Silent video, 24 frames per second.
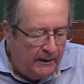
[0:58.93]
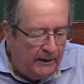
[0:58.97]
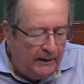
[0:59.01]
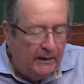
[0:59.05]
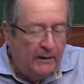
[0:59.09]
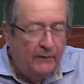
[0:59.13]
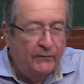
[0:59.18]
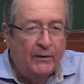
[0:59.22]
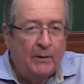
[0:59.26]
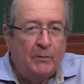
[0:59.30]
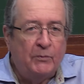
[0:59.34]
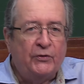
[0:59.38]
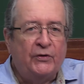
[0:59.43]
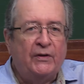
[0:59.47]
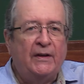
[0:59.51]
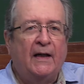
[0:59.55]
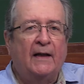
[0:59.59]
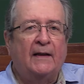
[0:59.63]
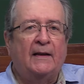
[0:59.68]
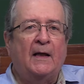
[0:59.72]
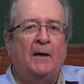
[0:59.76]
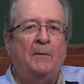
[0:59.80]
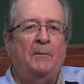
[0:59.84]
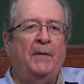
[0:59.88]
E vamos
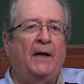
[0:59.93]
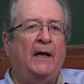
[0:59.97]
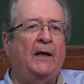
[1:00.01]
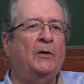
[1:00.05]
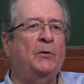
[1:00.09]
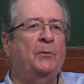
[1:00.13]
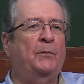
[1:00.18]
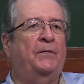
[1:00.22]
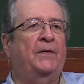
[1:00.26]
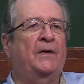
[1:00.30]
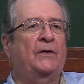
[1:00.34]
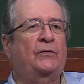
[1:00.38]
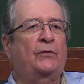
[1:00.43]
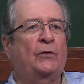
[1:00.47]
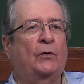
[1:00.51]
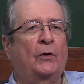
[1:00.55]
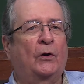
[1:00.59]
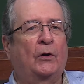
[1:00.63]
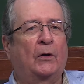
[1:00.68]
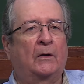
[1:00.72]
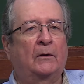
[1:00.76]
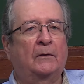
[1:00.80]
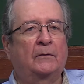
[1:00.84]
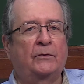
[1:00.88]
ter também o
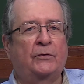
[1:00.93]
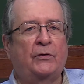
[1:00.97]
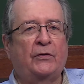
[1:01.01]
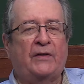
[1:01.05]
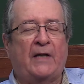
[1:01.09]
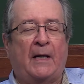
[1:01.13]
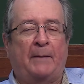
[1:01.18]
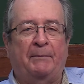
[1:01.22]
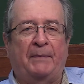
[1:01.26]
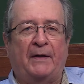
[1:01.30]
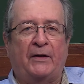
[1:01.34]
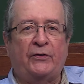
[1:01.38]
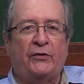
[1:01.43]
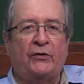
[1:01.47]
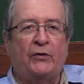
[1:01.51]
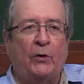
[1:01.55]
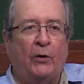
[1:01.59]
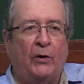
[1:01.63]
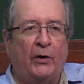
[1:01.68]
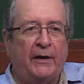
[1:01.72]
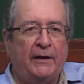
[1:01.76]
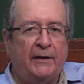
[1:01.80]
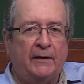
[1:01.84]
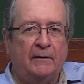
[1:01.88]
professor José
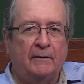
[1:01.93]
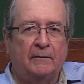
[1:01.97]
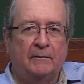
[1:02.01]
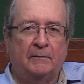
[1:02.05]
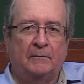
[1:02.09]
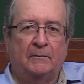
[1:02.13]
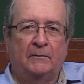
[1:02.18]
Pastore,